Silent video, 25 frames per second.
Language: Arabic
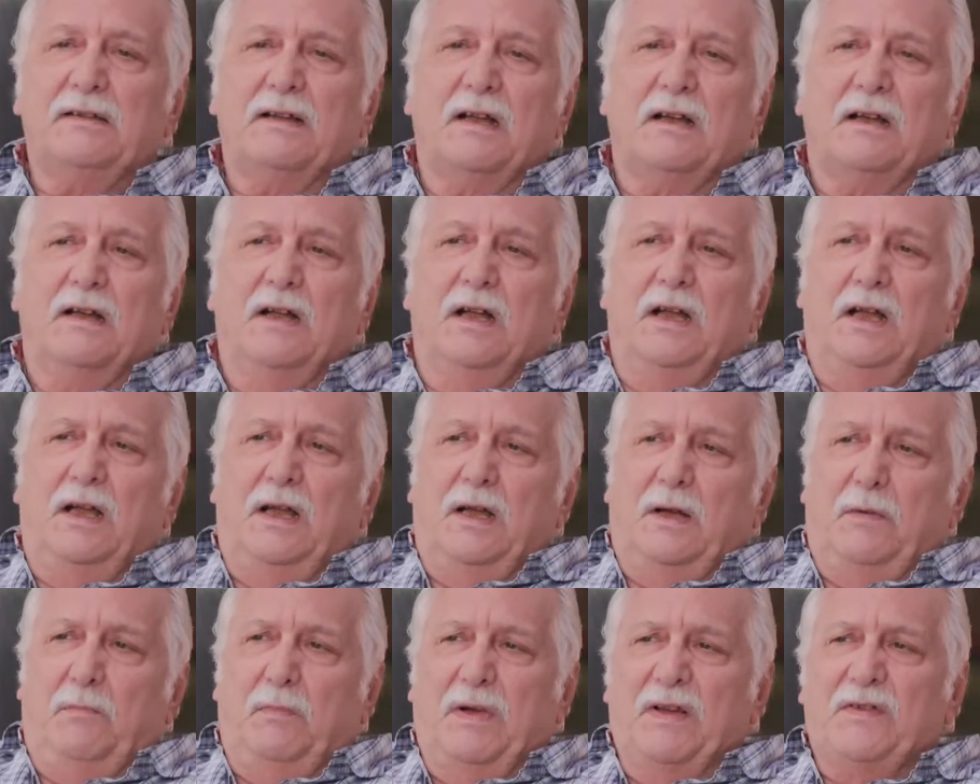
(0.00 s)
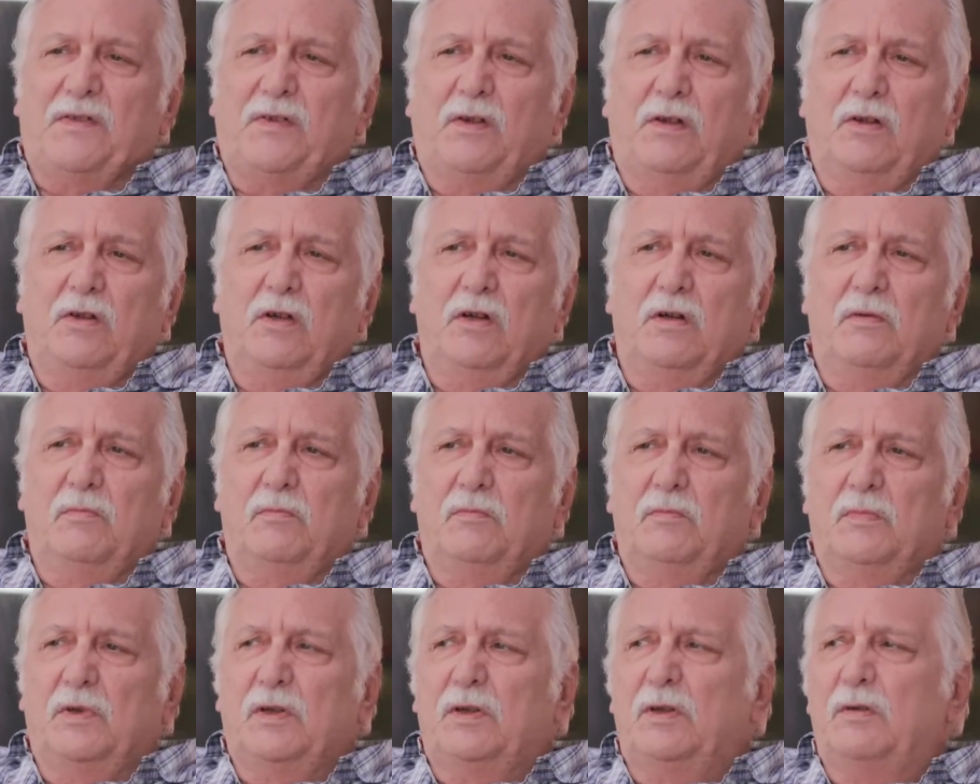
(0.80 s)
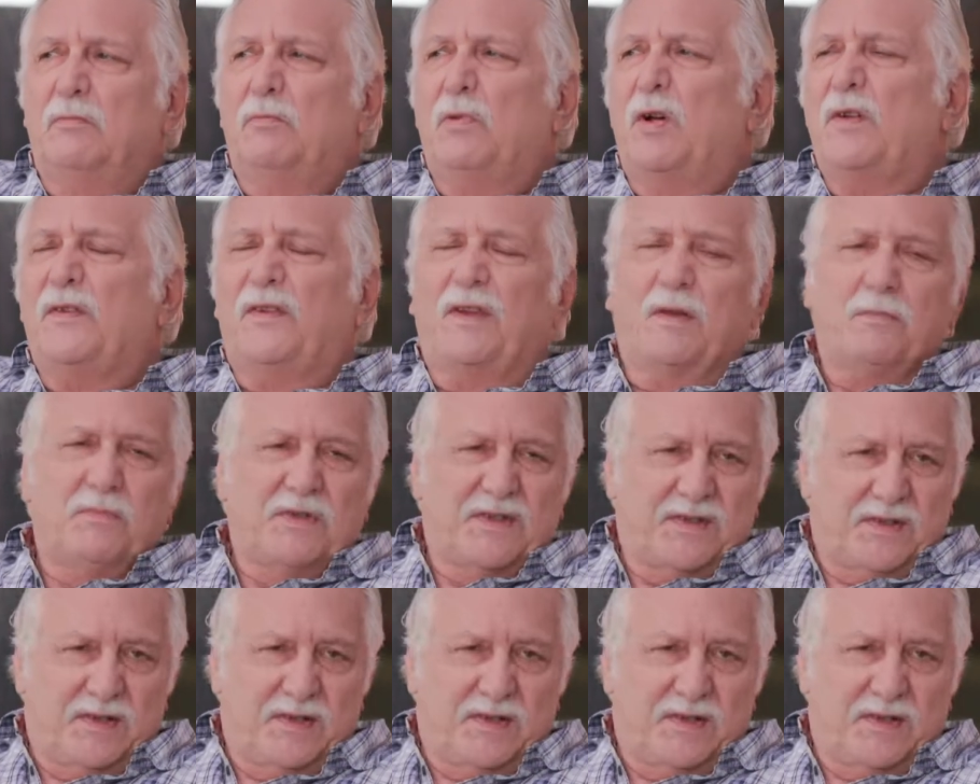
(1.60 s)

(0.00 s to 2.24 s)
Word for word: اكثر بس اليوم آه، معظم